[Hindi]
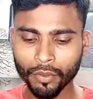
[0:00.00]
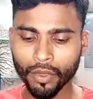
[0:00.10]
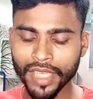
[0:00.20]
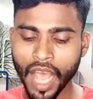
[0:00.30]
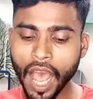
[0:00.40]

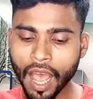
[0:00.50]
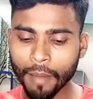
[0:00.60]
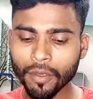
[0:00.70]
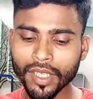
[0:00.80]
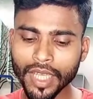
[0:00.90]
तो यहाँ
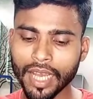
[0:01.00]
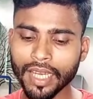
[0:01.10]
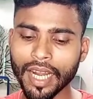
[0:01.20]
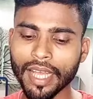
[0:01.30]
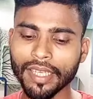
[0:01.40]
आपको क्या
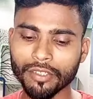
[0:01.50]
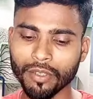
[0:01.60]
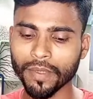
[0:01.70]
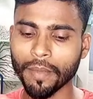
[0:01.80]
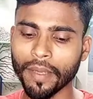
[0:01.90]
करना है कि
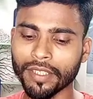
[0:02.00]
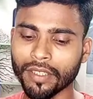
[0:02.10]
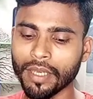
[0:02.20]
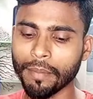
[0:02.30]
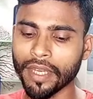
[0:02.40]
सबसे पहले
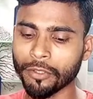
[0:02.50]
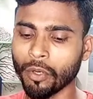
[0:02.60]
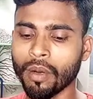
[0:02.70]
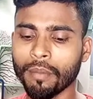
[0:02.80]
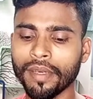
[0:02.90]
चलिए मैं
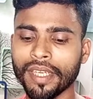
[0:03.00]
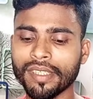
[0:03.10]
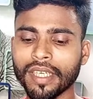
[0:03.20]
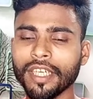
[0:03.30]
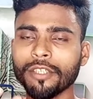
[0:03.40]
जो
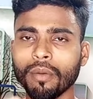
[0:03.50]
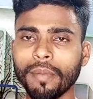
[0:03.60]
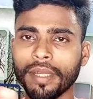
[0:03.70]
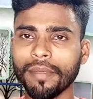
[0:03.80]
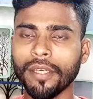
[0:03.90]
रिसेंटली जो
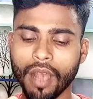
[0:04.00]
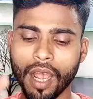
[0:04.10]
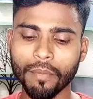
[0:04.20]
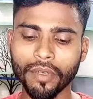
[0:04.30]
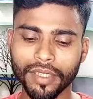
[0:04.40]
मैंने वीडियो
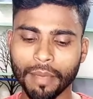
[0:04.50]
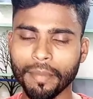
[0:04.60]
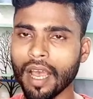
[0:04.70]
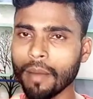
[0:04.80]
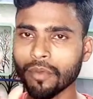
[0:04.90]
अपलोड किया है
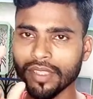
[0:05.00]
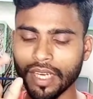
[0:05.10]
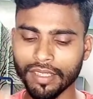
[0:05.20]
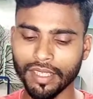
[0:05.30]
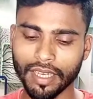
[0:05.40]
मैं आपको
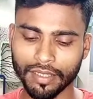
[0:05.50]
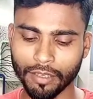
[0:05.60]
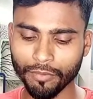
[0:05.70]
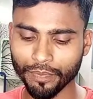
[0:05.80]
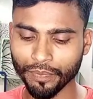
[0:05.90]
ज़रा दिखाता
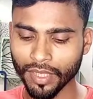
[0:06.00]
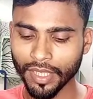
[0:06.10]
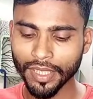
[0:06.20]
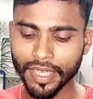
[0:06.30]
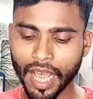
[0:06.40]
हूँ
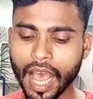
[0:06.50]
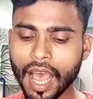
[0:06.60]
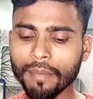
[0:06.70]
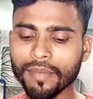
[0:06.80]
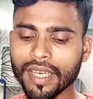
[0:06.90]
यहाँ
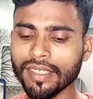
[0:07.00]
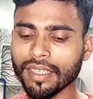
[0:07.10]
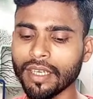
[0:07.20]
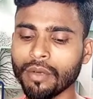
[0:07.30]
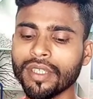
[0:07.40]
आप देख
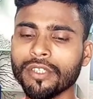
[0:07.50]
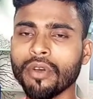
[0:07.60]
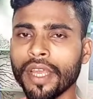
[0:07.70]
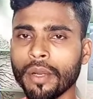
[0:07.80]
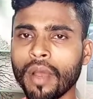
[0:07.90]
सकते हो कि
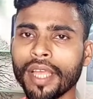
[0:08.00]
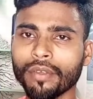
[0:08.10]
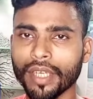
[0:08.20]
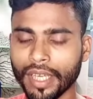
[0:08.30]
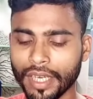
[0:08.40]
जो एरो
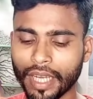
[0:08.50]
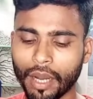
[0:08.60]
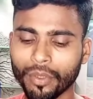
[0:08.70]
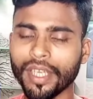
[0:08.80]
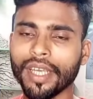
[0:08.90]
आइकन है
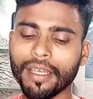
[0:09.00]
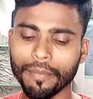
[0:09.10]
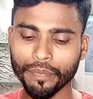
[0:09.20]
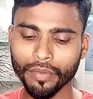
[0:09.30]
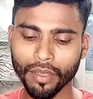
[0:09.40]
डाउन है
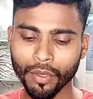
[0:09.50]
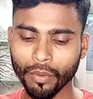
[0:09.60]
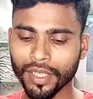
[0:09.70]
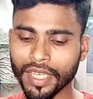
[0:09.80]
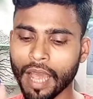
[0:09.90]

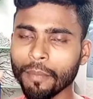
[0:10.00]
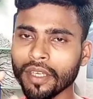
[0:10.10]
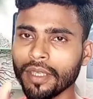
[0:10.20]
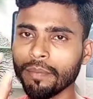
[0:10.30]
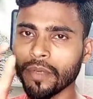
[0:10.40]
और यहाँ
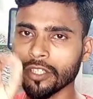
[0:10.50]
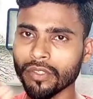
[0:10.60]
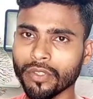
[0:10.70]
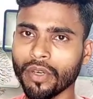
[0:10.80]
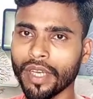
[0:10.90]
पर
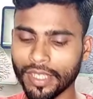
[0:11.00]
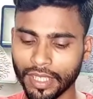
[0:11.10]
इम्प्रेशन जो है